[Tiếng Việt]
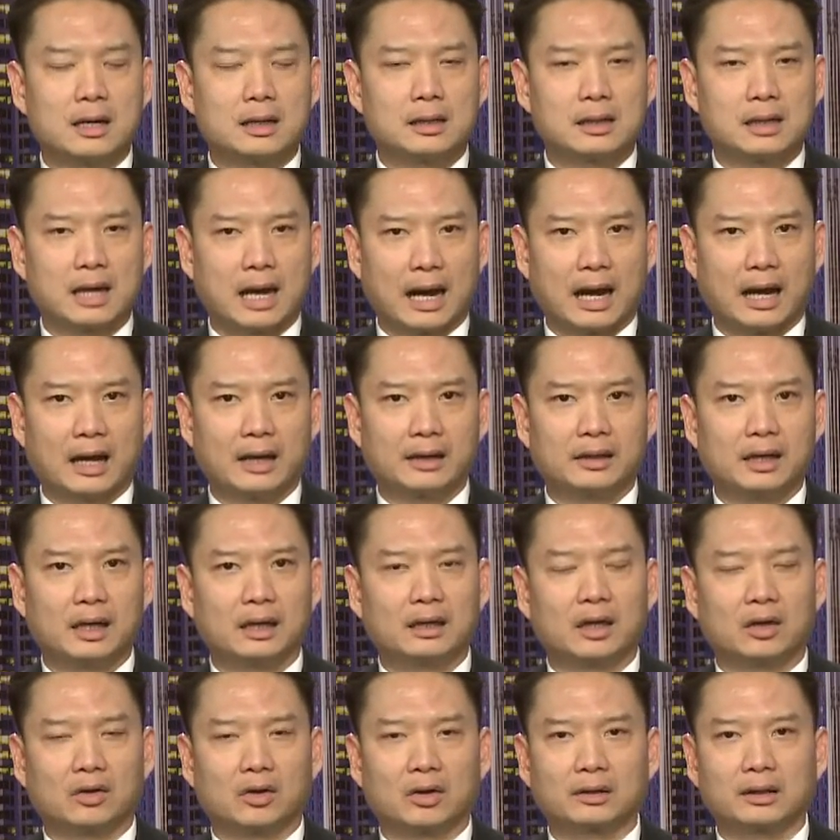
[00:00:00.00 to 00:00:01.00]
lại rất
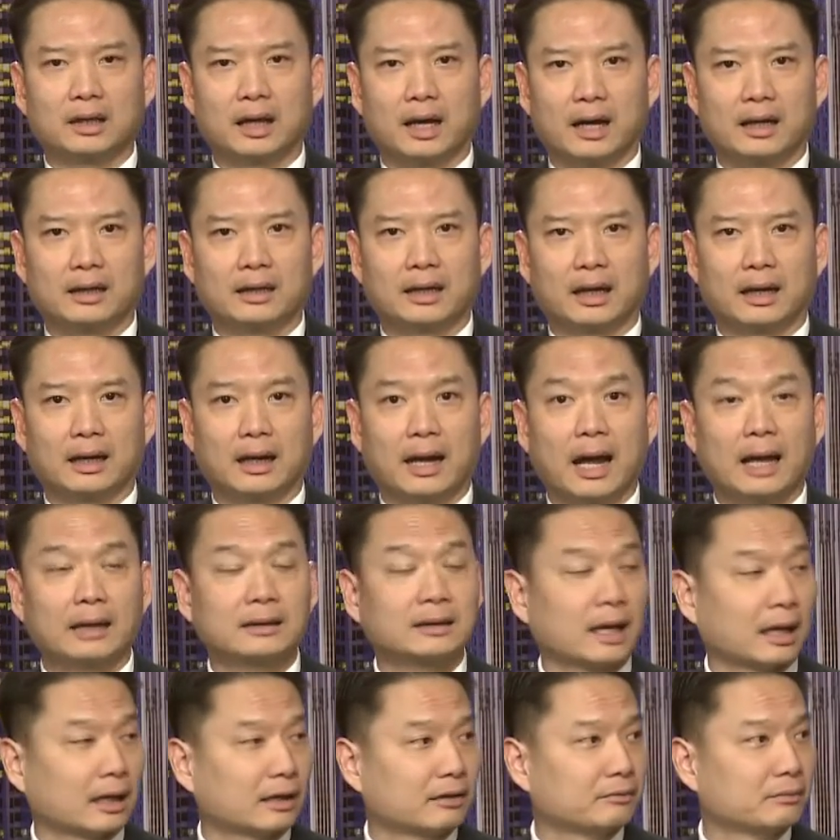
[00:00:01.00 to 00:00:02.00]
là có thể rằng Hán
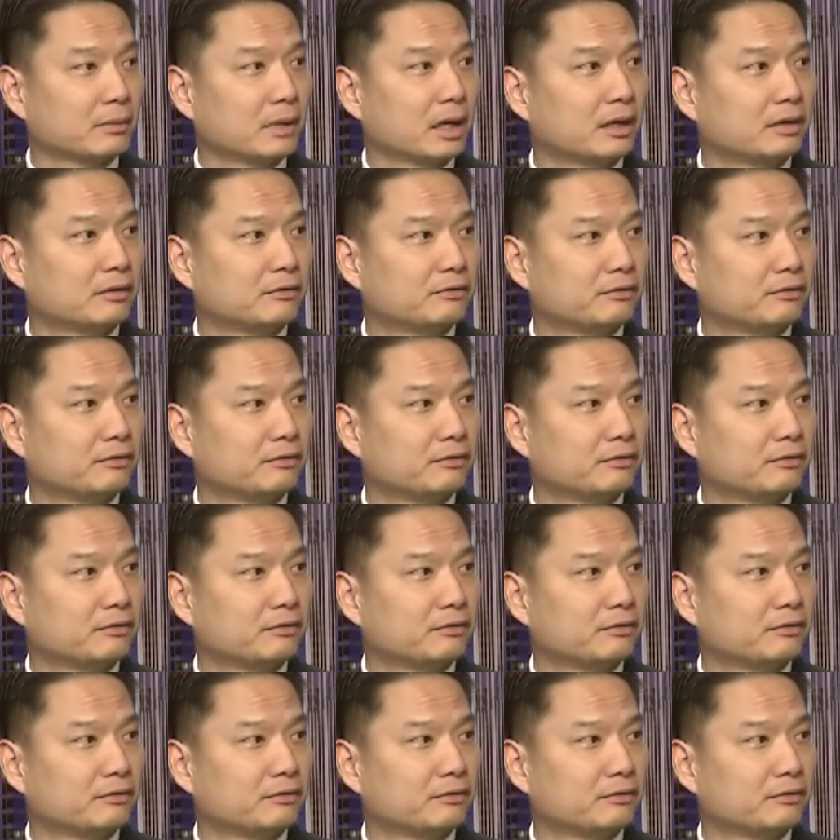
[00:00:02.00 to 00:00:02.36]
Thành bên